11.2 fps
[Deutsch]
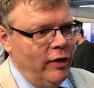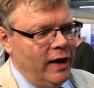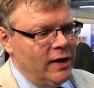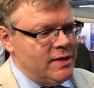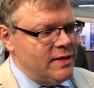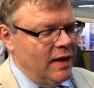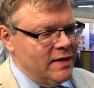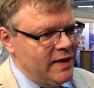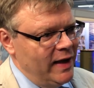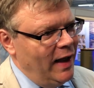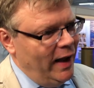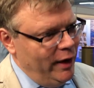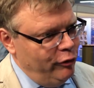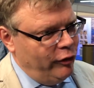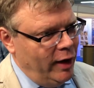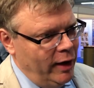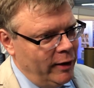wir jetzt sehr
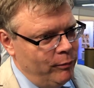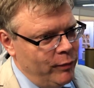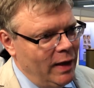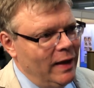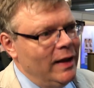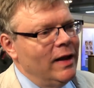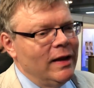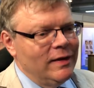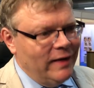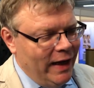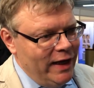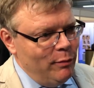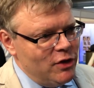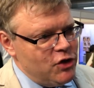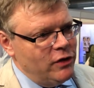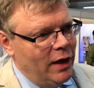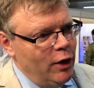einfach
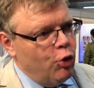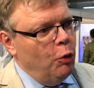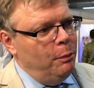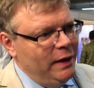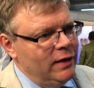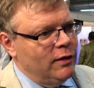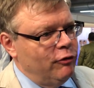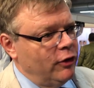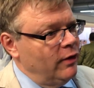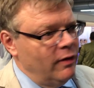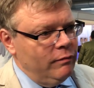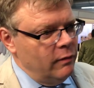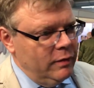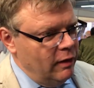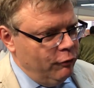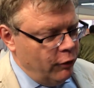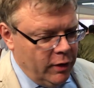dreidimensionale Kopien von,
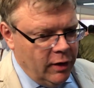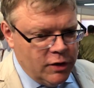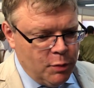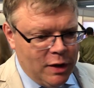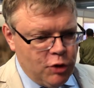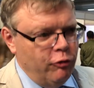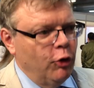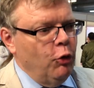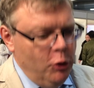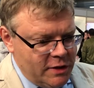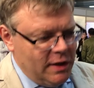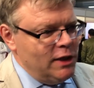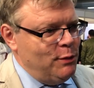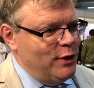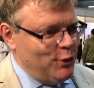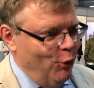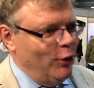von äh, zum Beispiel von uns als
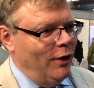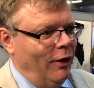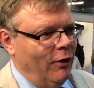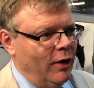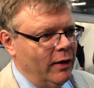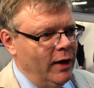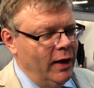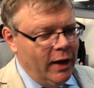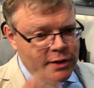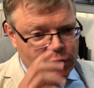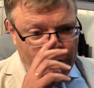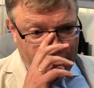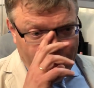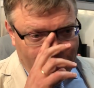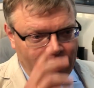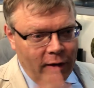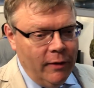Personen auch
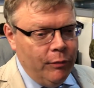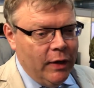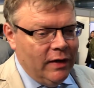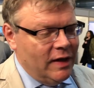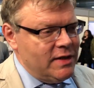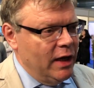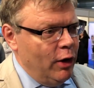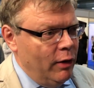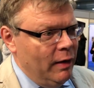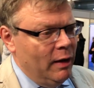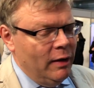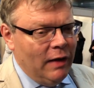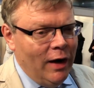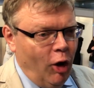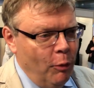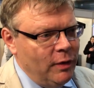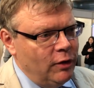erzeugen. Das äh,
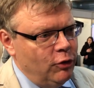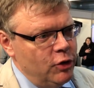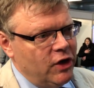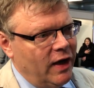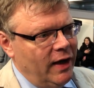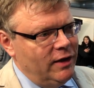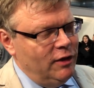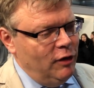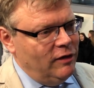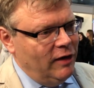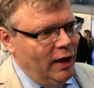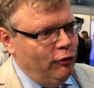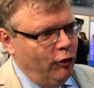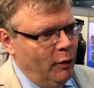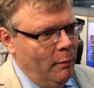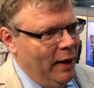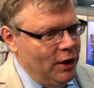erlaubt natürlich Kreativität
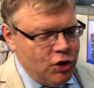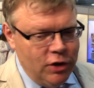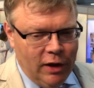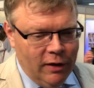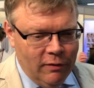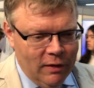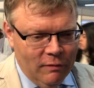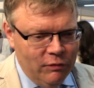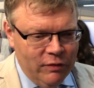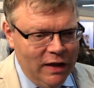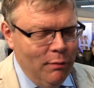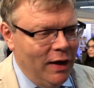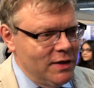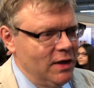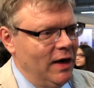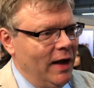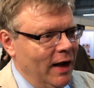von Menschen, die niemals
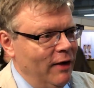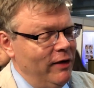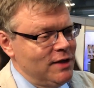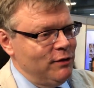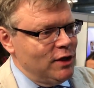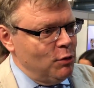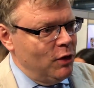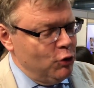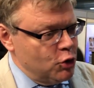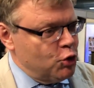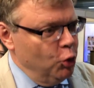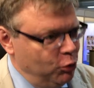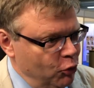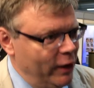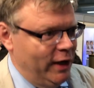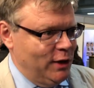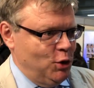in der Lage gewesen wären, zum Beispiel eine
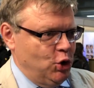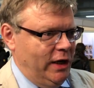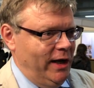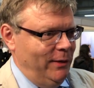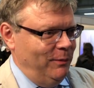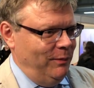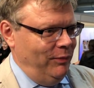Skulptur herzustellen.